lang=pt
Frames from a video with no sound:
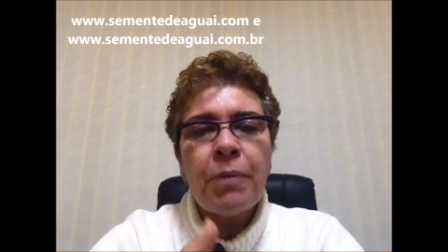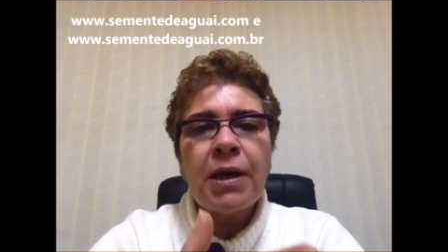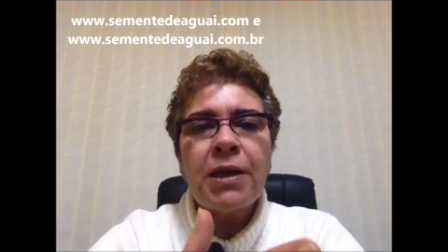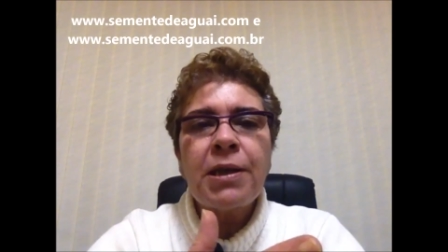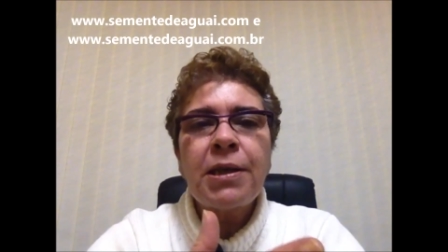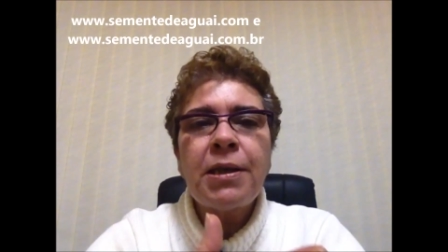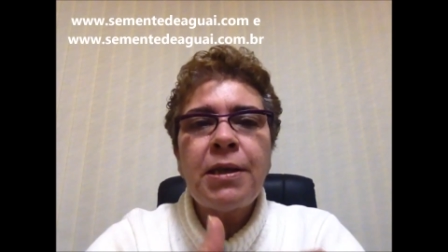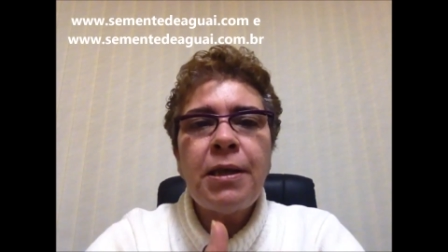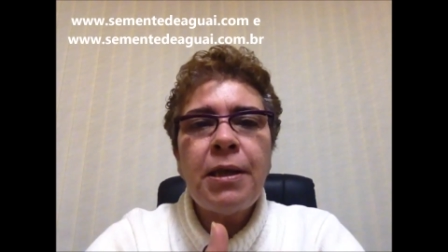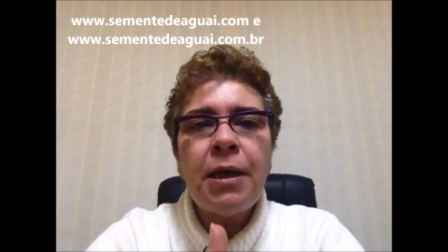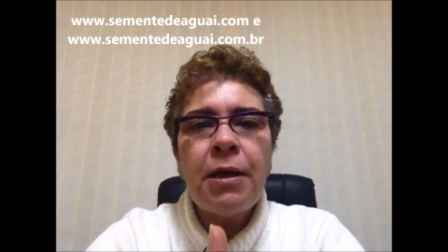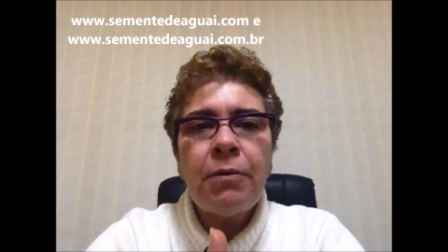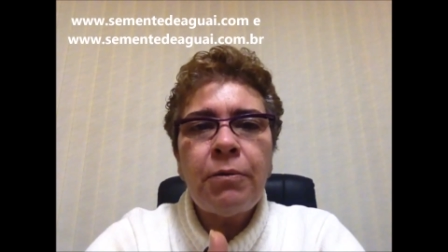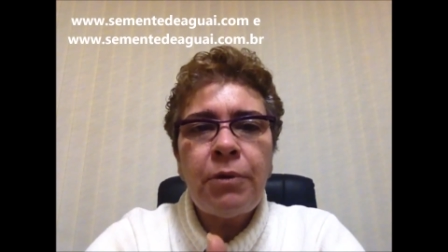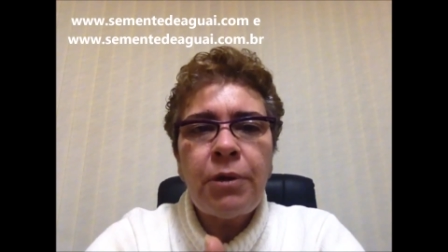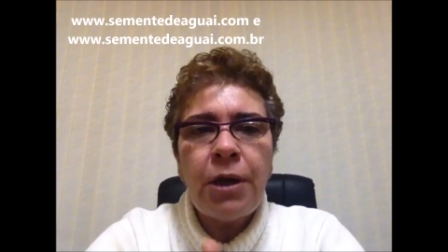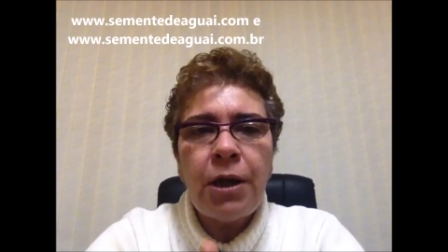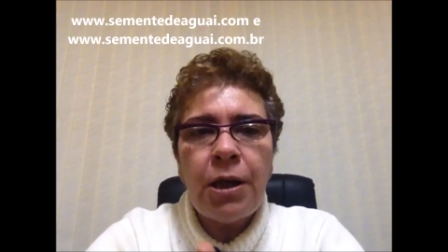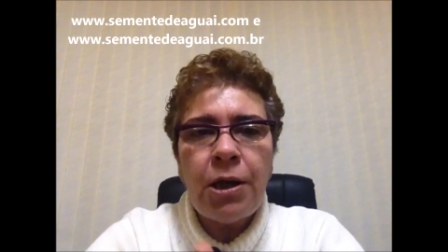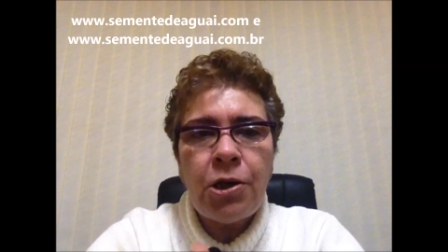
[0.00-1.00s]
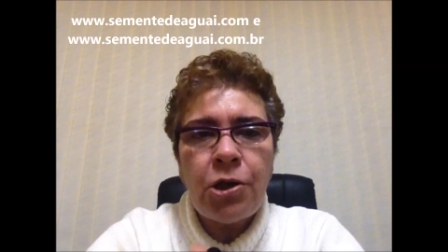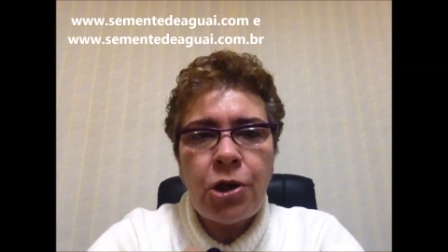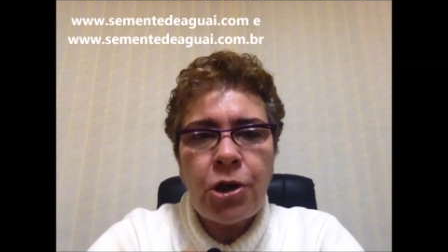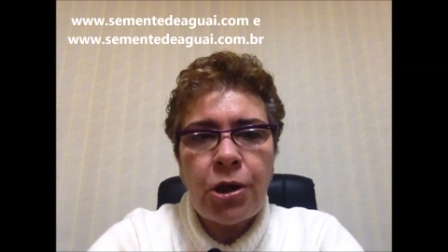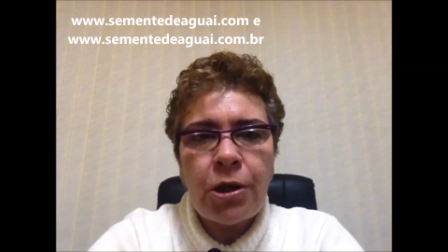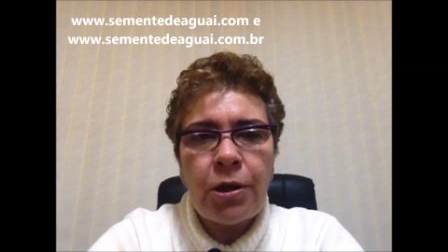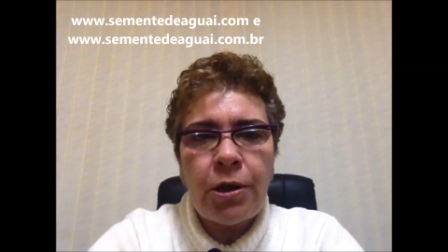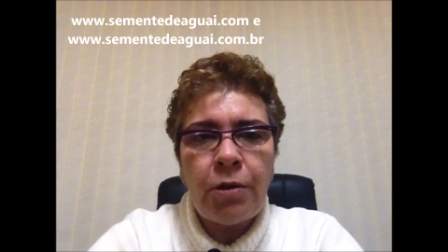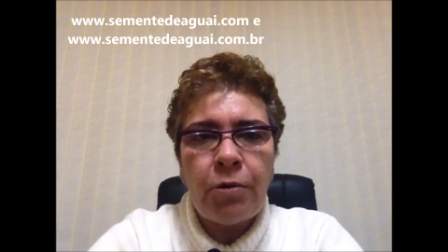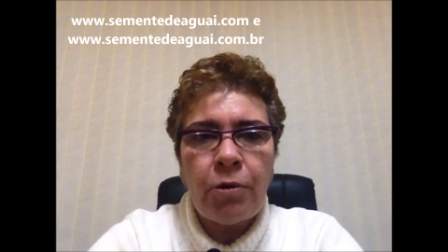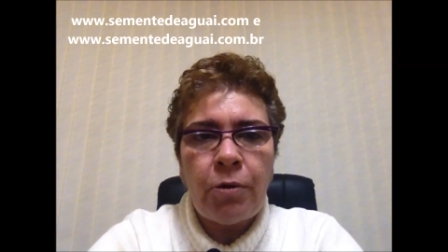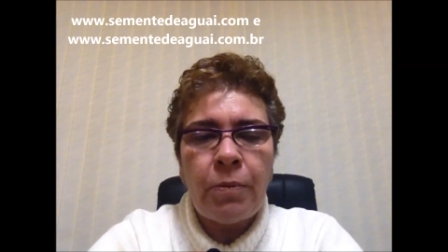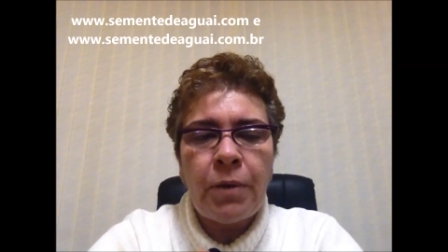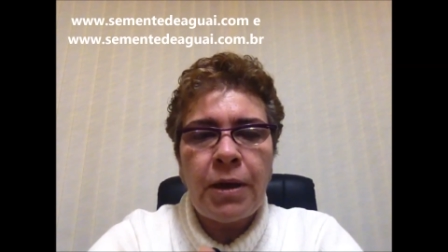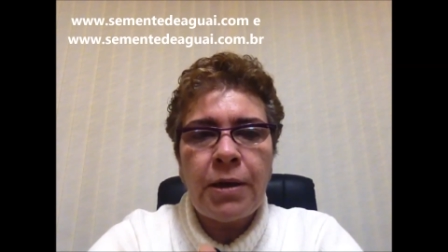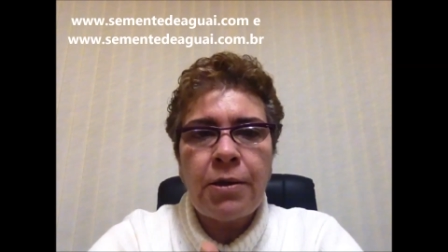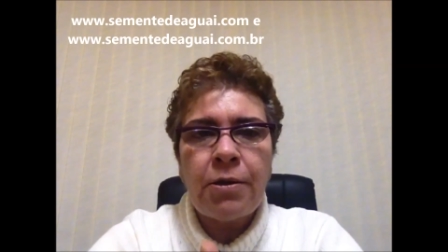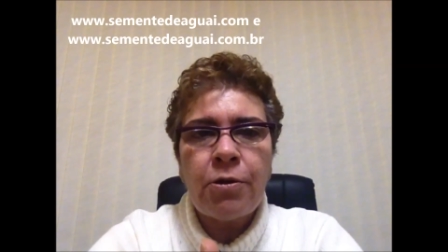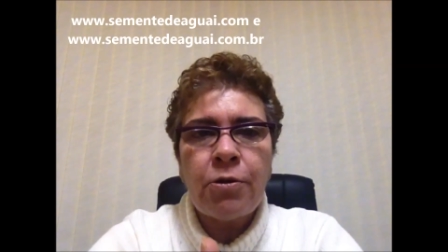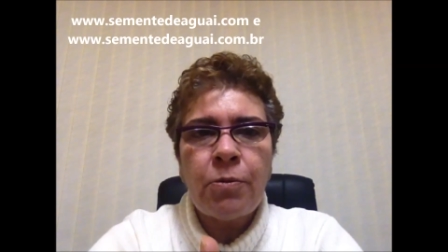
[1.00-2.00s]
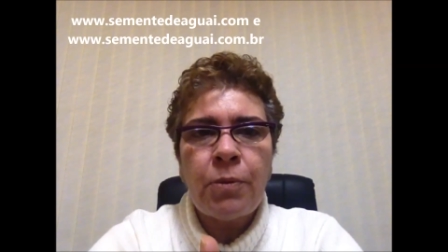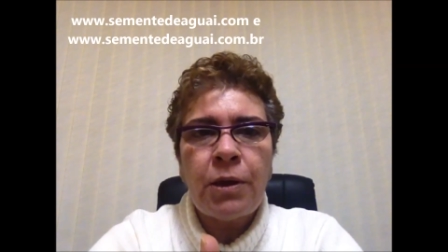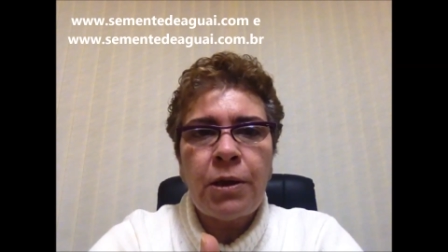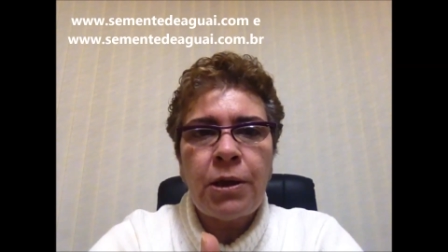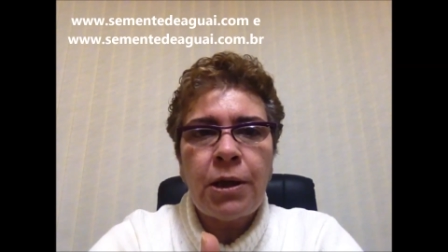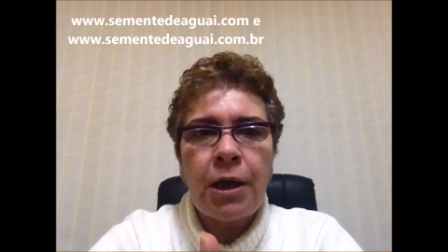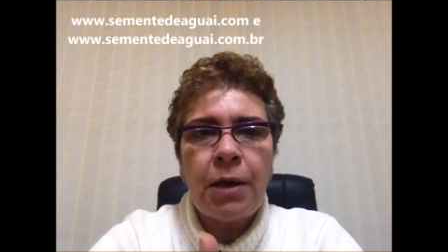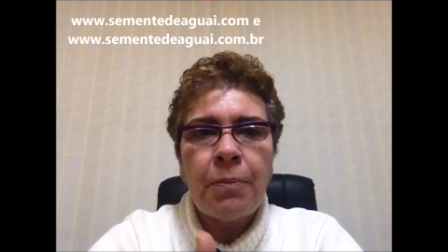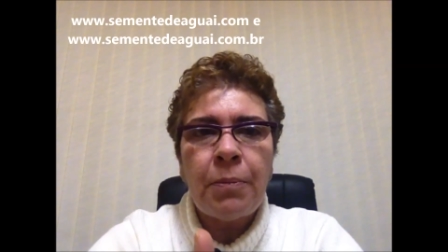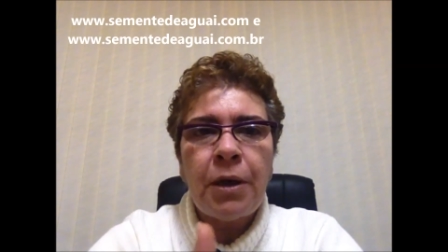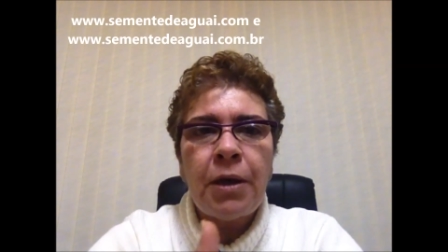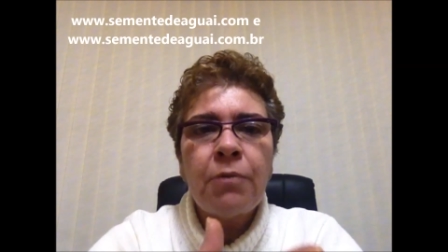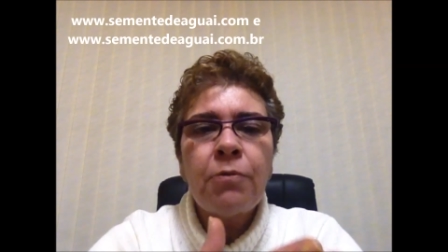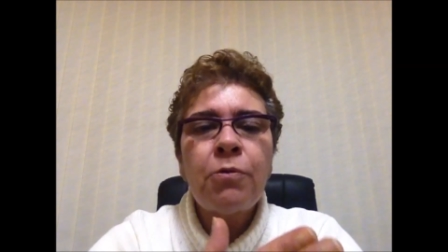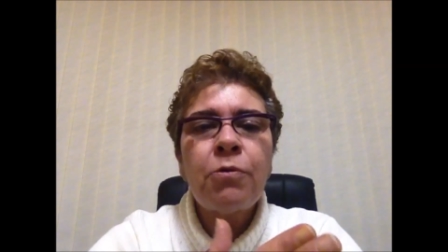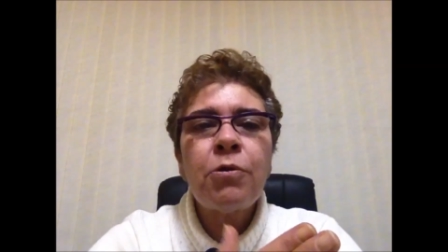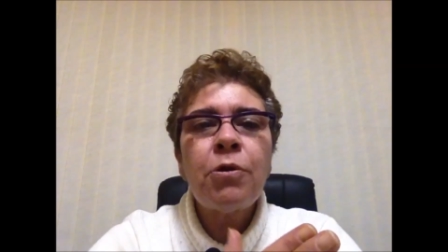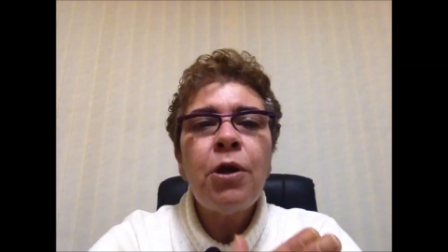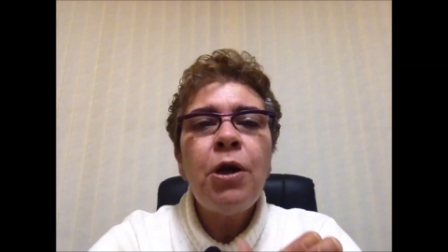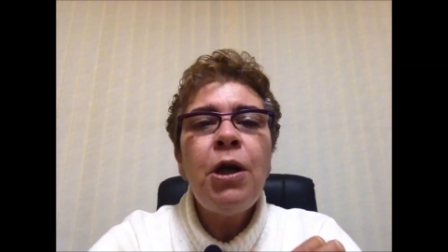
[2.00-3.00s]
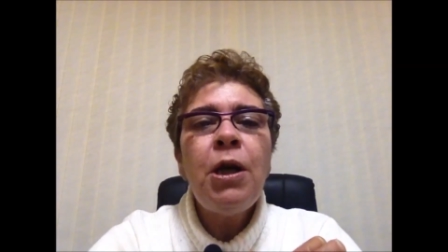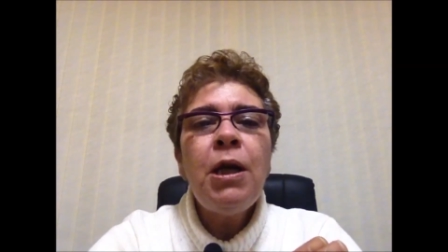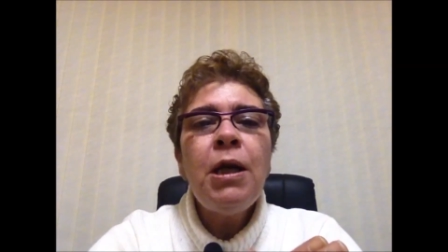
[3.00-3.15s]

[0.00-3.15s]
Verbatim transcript: mas não deixe de tomar seus medicamentos,